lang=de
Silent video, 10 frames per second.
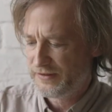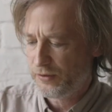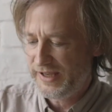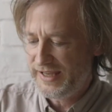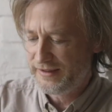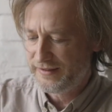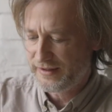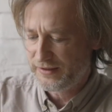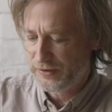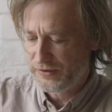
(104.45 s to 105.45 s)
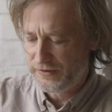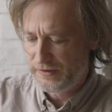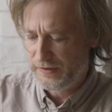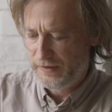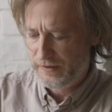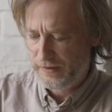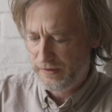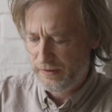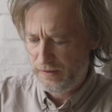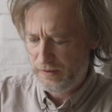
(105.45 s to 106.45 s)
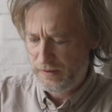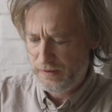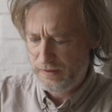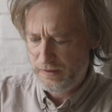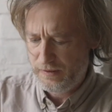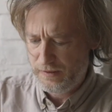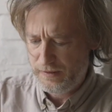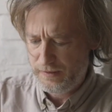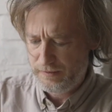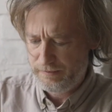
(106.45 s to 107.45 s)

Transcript: Das Ist doch Ehrensache, Thorsten. Tauben. Hm?